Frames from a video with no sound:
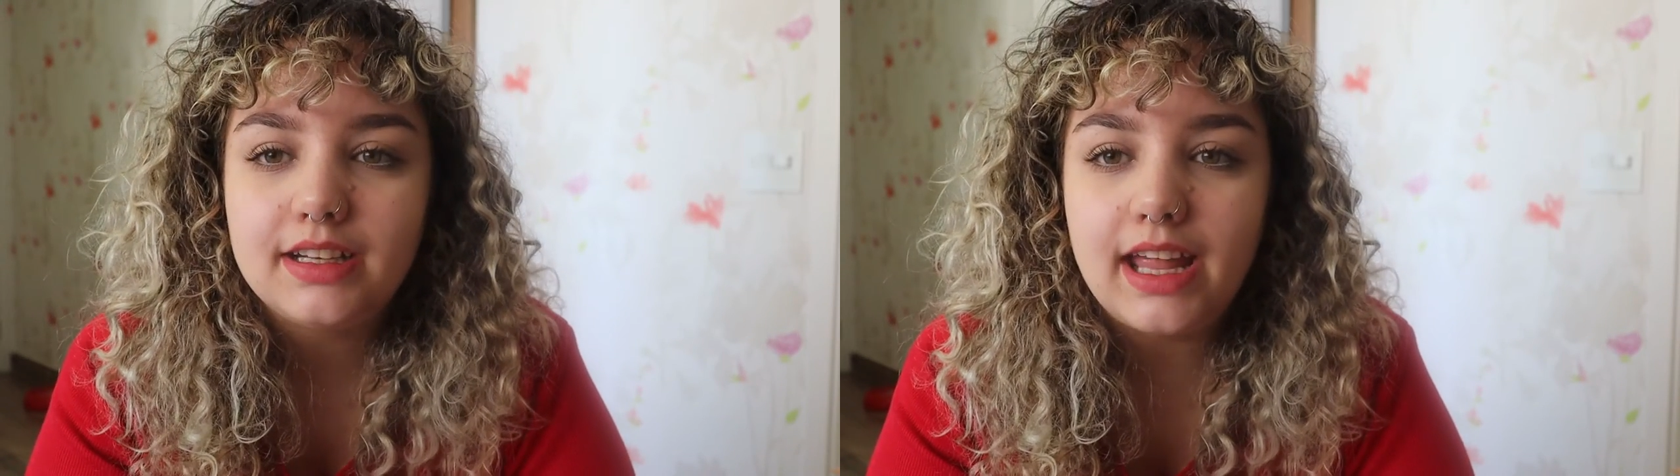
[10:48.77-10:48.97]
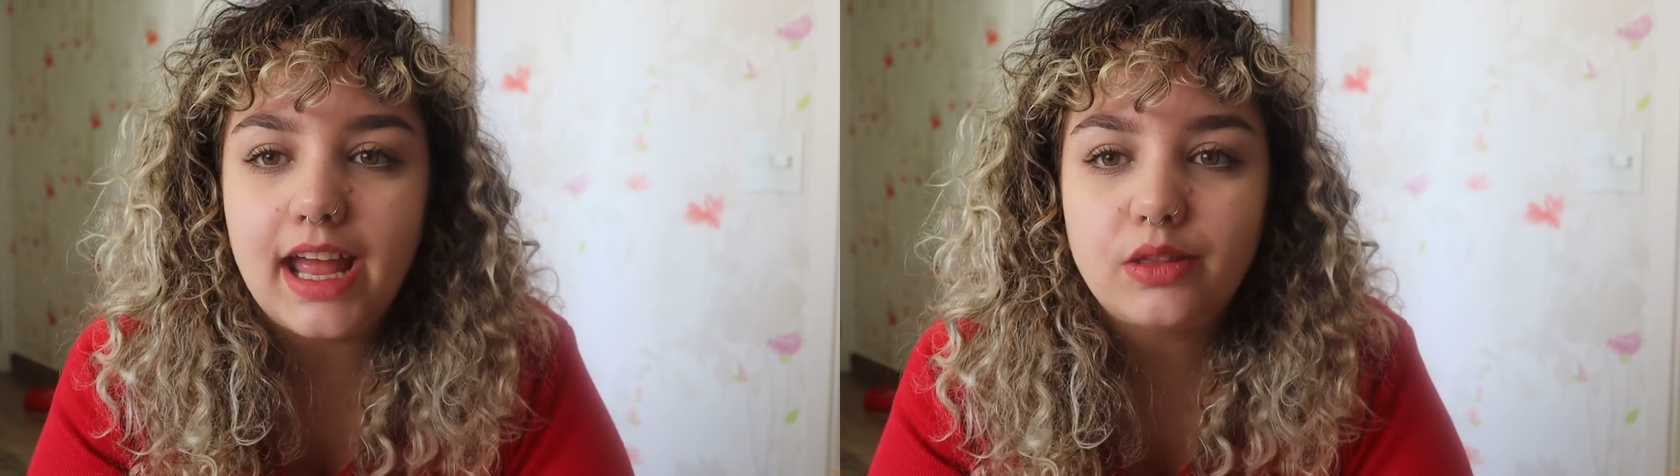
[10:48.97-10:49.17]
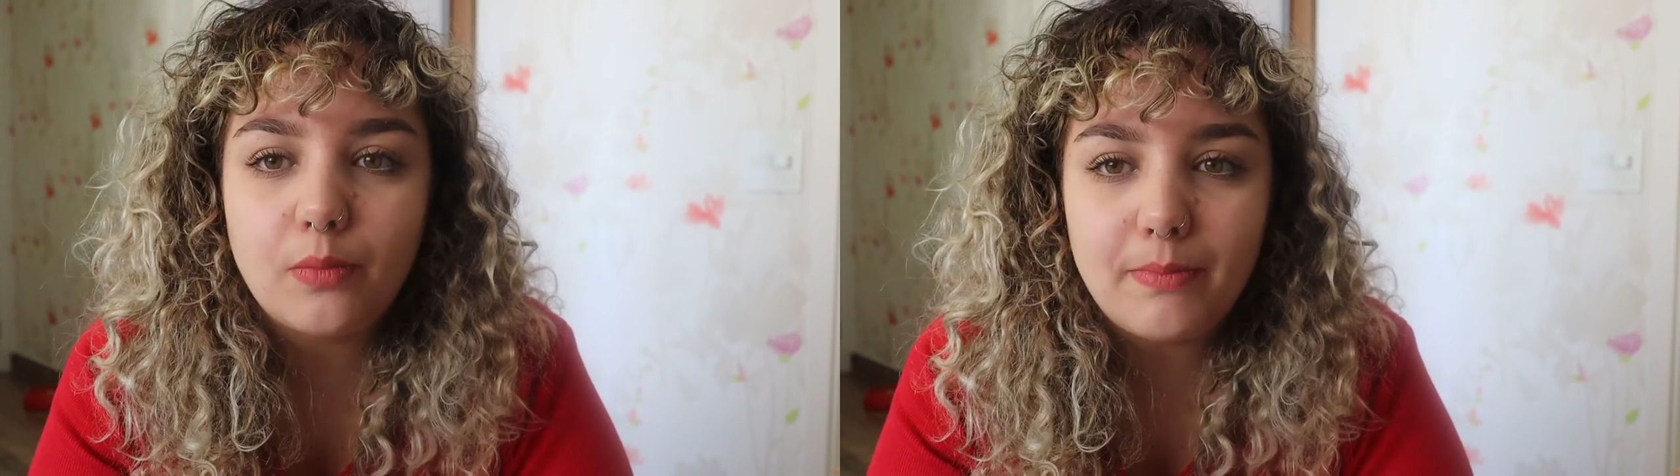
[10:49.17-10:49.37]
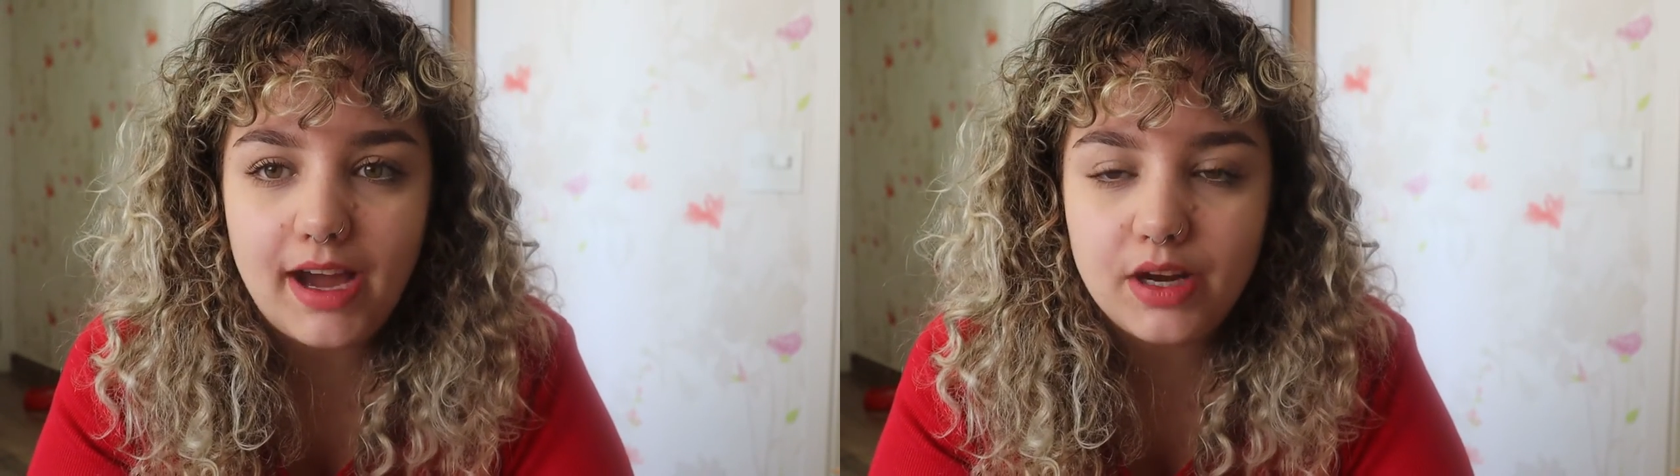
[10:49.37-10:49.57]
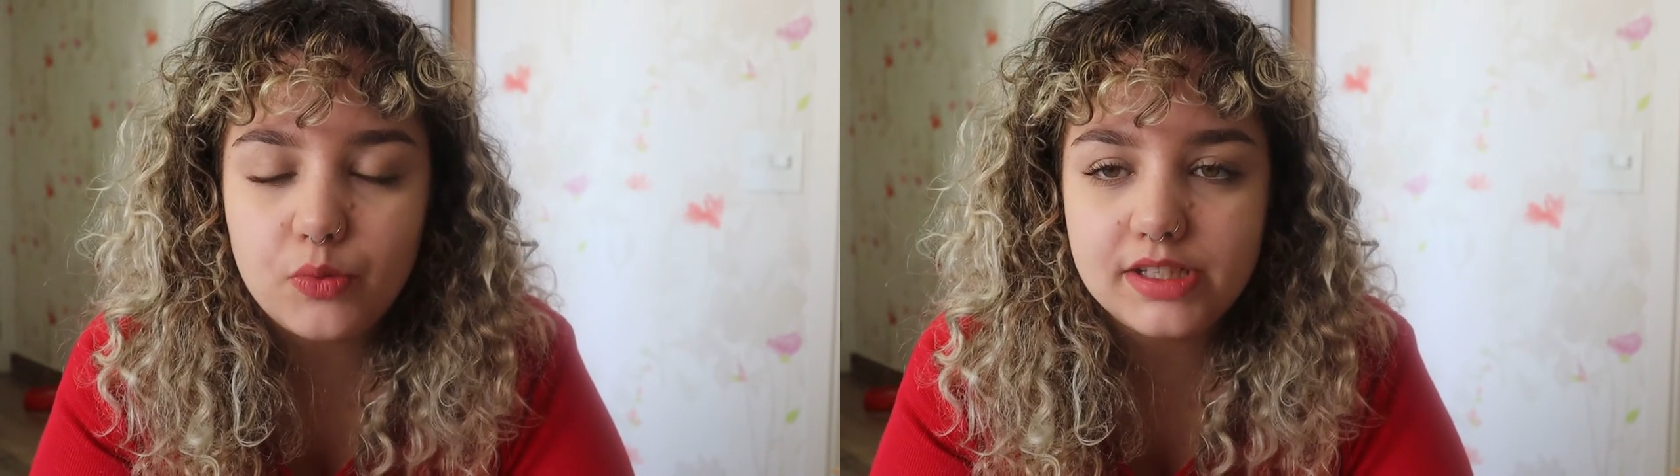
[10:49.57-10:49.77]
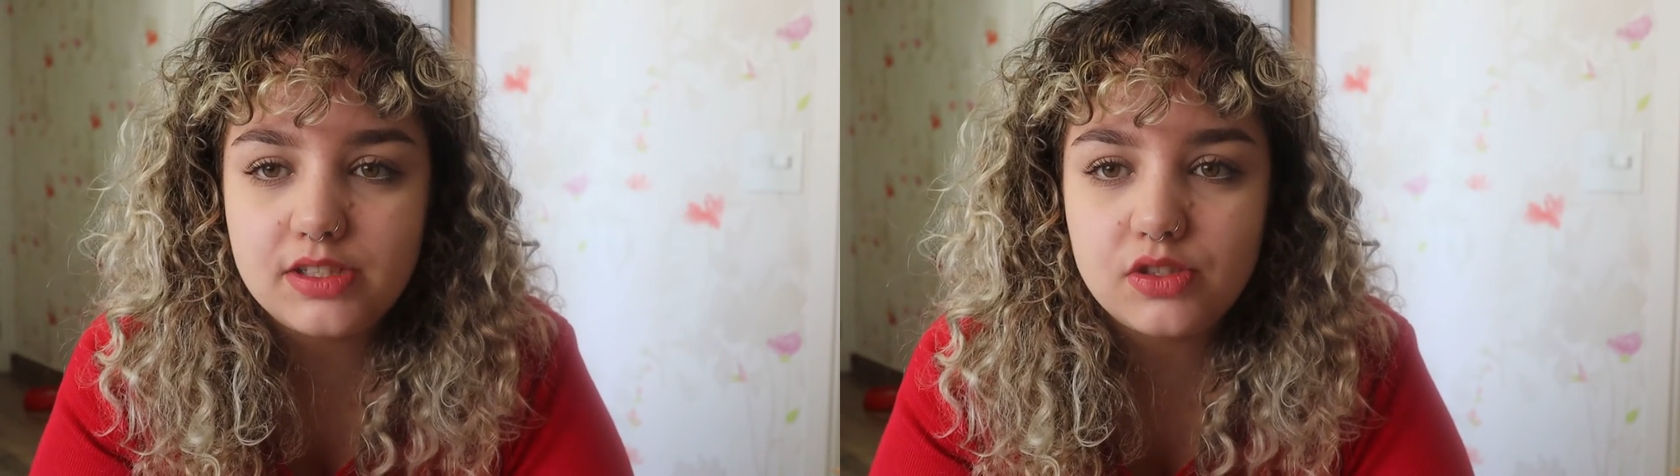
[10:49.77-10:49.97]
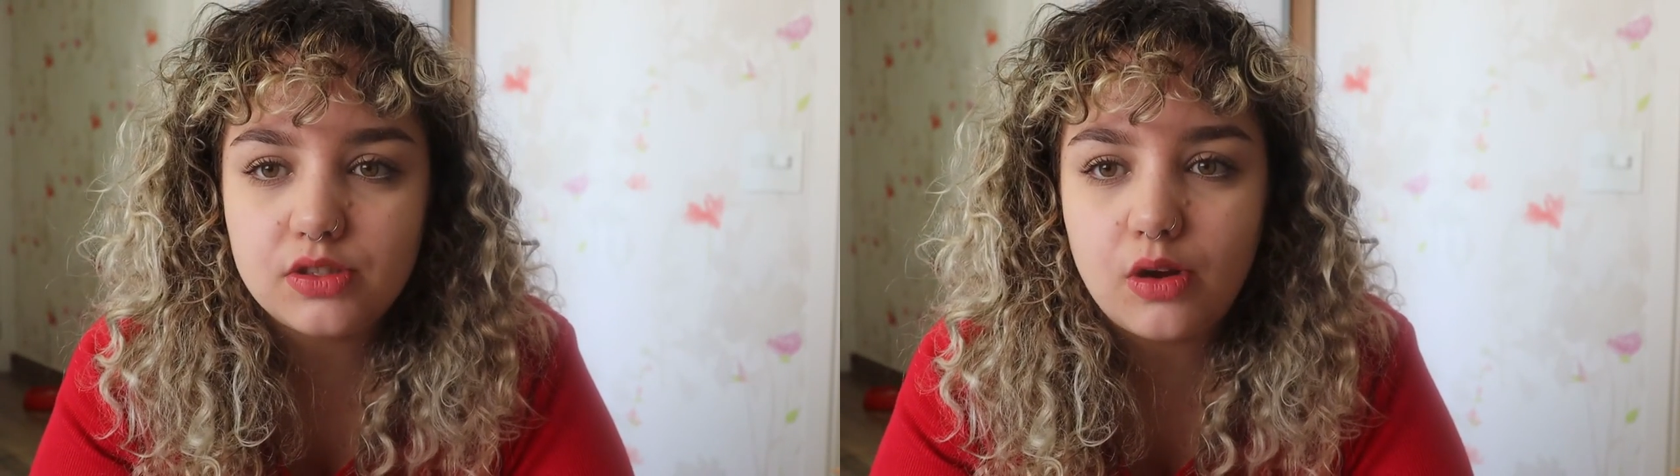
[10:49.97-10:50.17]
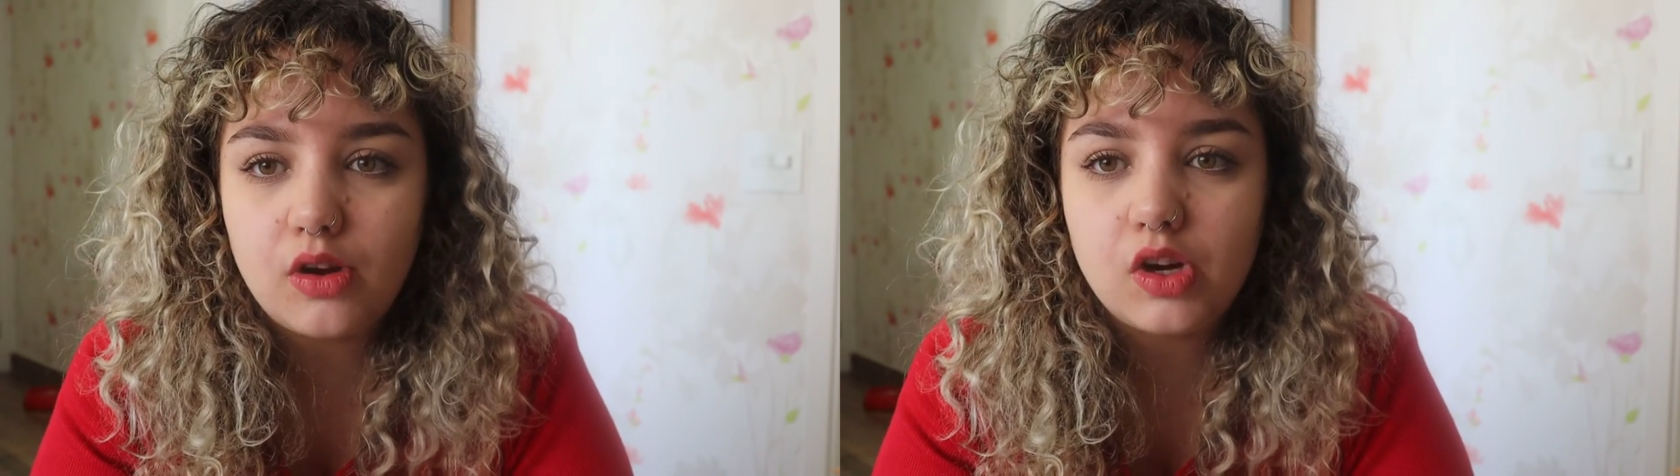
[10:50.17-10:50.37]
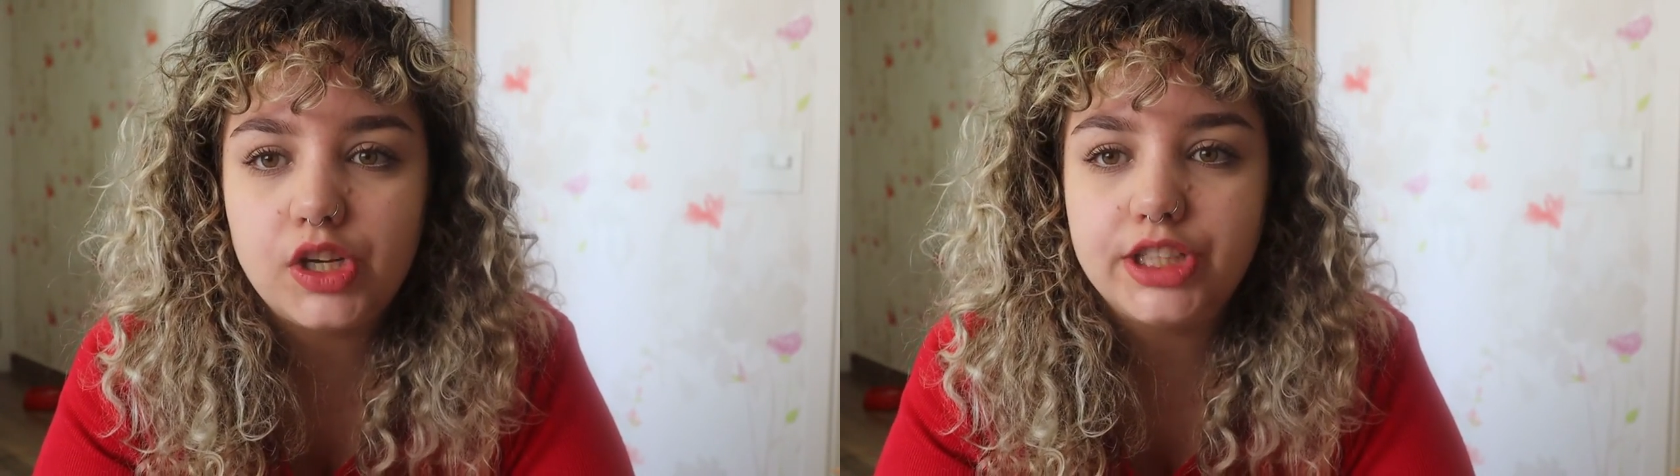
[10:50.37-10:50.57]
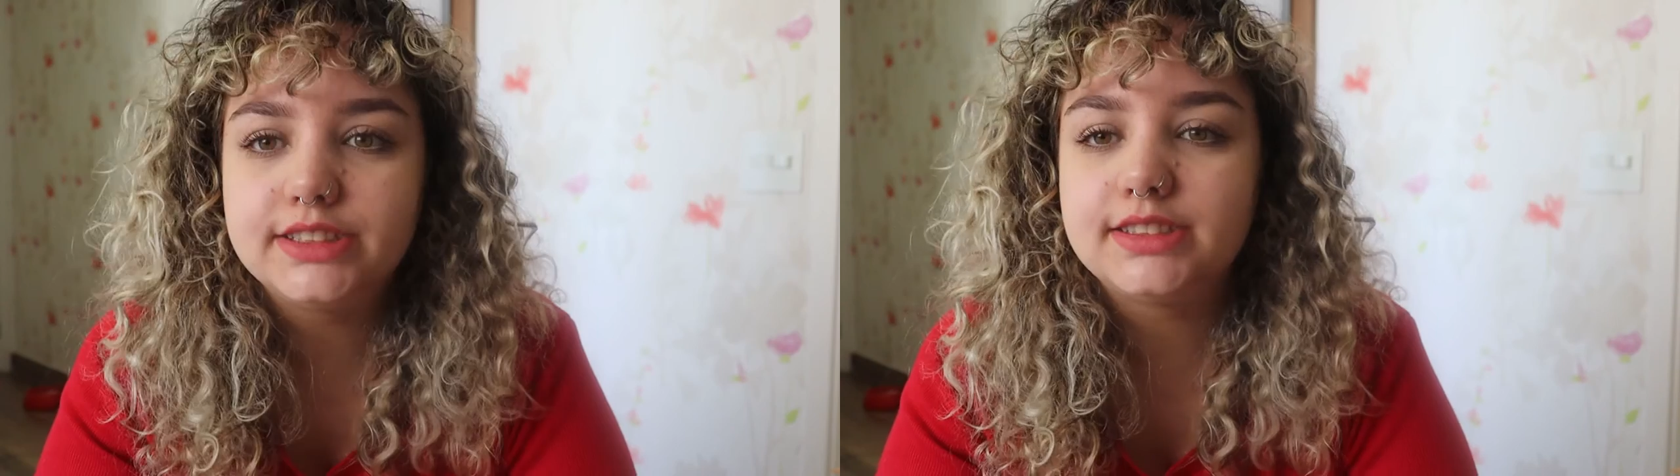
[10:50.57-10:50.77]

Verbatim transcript: Né, tombaram antes de nós,